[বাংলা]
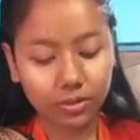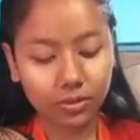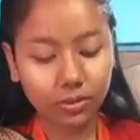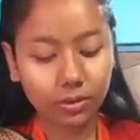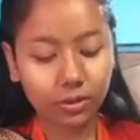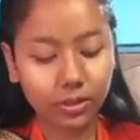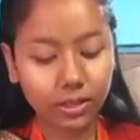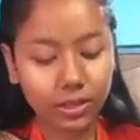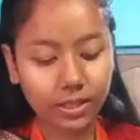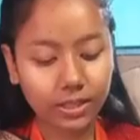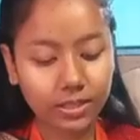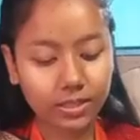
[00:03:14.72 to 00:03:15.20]

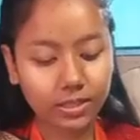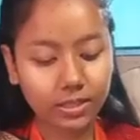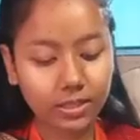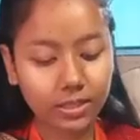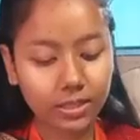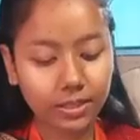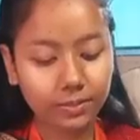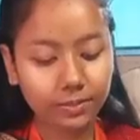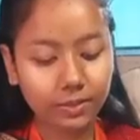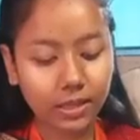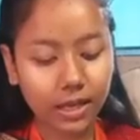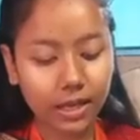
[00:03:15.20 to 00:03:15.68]
অনেক
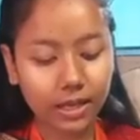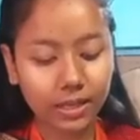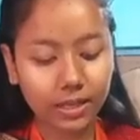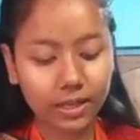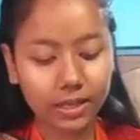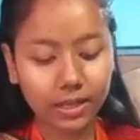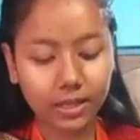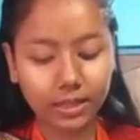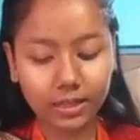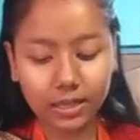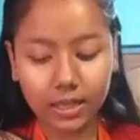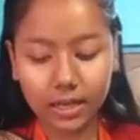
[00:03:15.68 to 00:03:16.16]
জীব
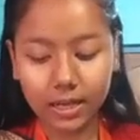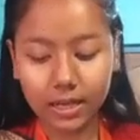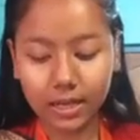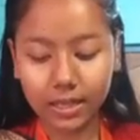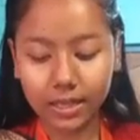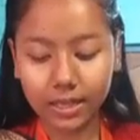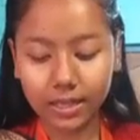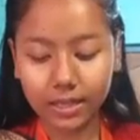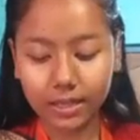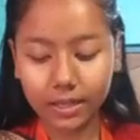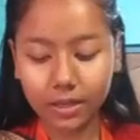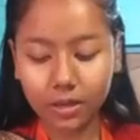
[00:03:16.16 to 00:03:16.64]
থাকে তারা
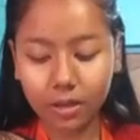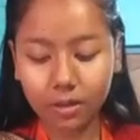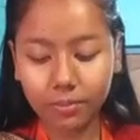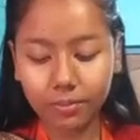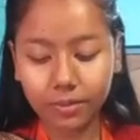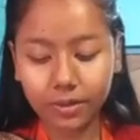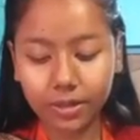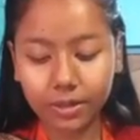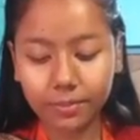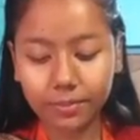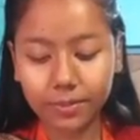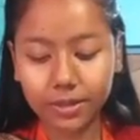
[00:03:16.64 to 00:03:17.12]
একে
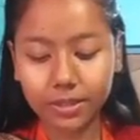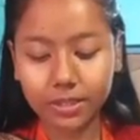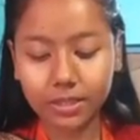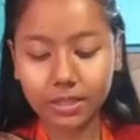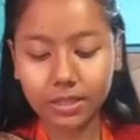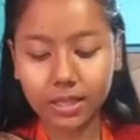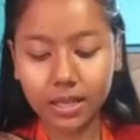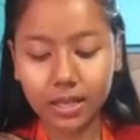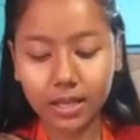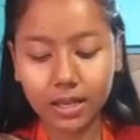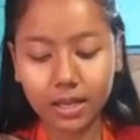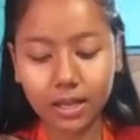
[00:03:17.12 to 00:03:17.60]
অপরে বেঁচে
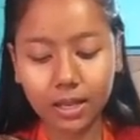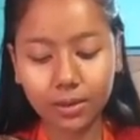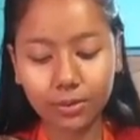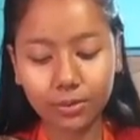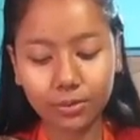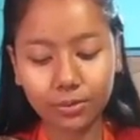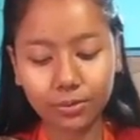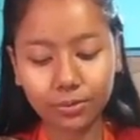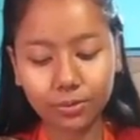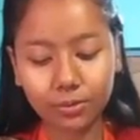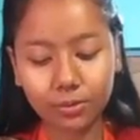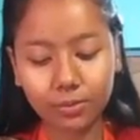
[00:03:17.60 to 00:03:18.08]
থাকার
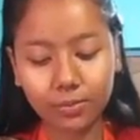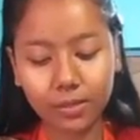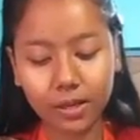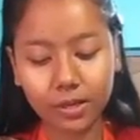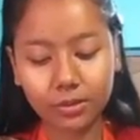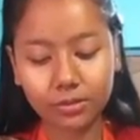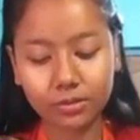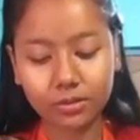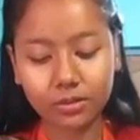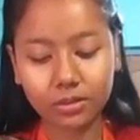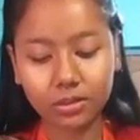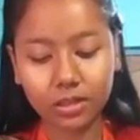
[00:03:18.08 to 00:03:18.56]
অনুকূল
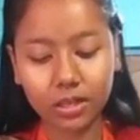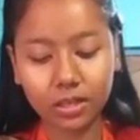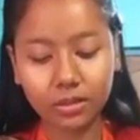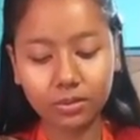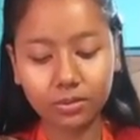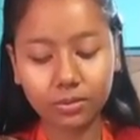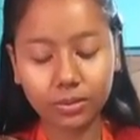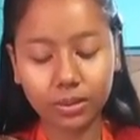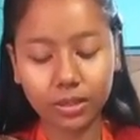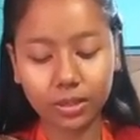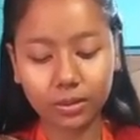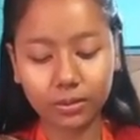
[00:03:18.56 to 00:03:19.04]
বাসস্থান
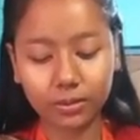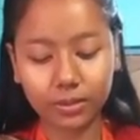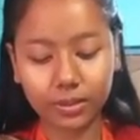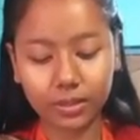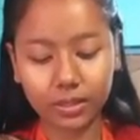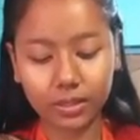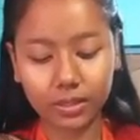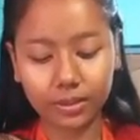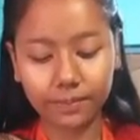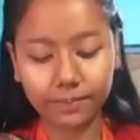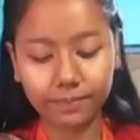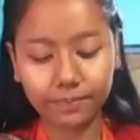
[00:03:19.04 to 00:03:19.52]
তৈরি করে
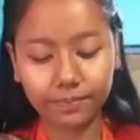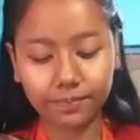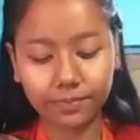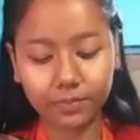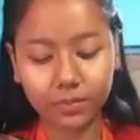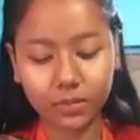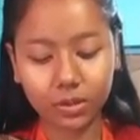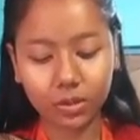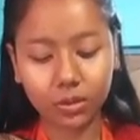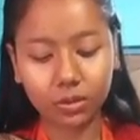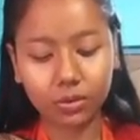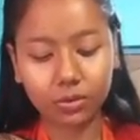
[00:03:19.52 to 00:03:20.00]
দেয়
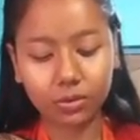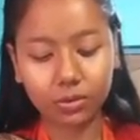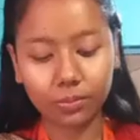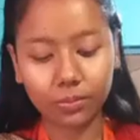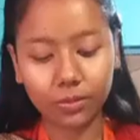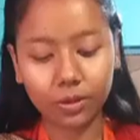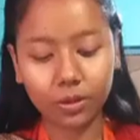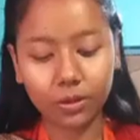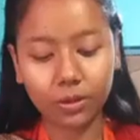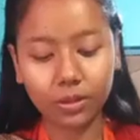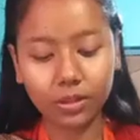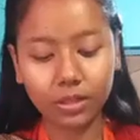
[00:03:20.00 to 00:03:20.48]
ঘন
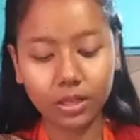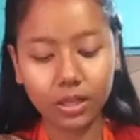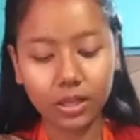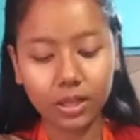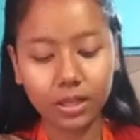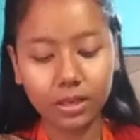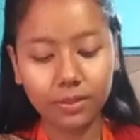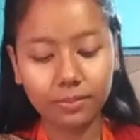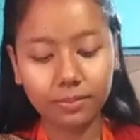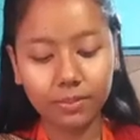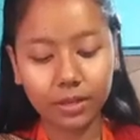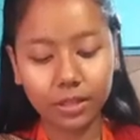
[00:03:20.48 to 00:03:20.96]
বন
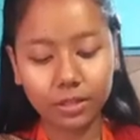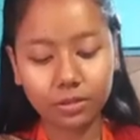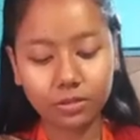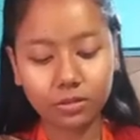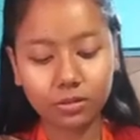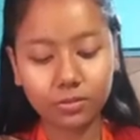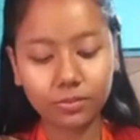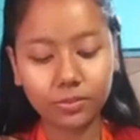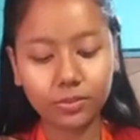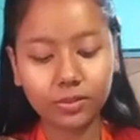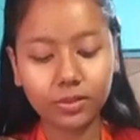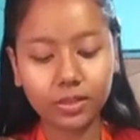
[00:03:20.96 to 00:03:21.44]
বা
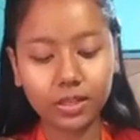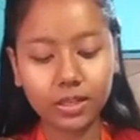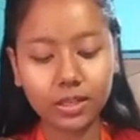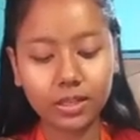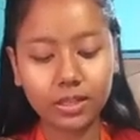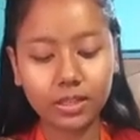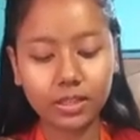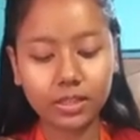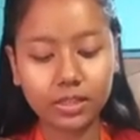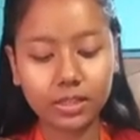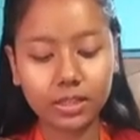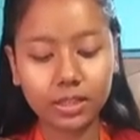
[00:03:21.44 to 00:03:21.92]
সমুদ্রের
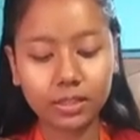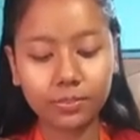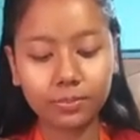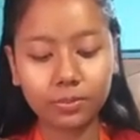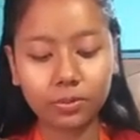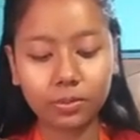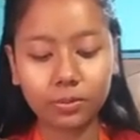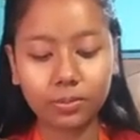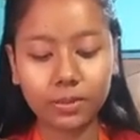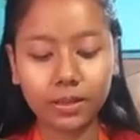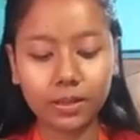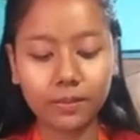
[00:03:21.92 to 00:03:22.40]
নিচে
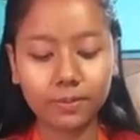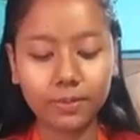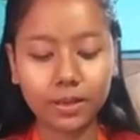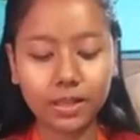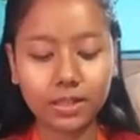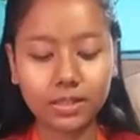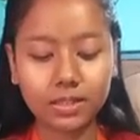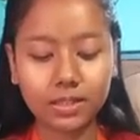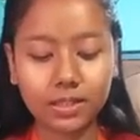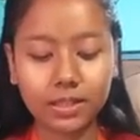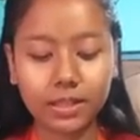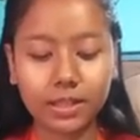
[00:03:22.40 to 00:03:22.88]
প্রবাল
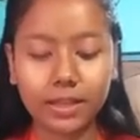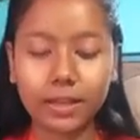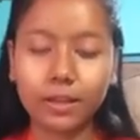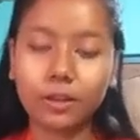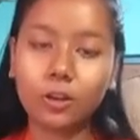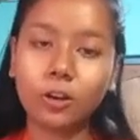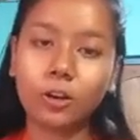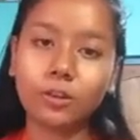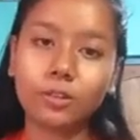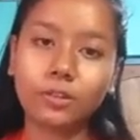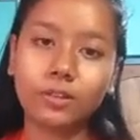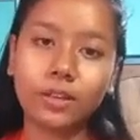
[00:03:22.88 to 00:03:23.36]
প্রাচীরে এ
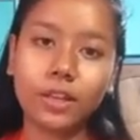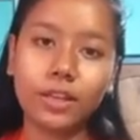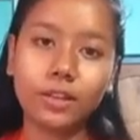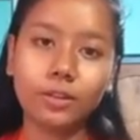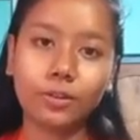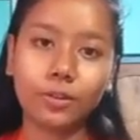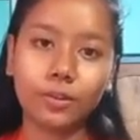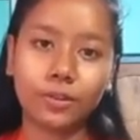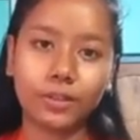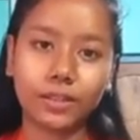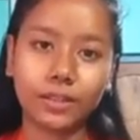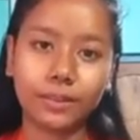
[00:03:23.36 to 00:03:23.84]
ঘটনাই
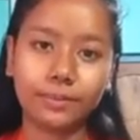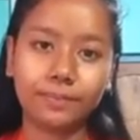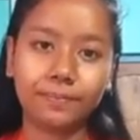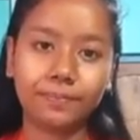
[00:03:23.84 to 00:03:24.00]
ঘটে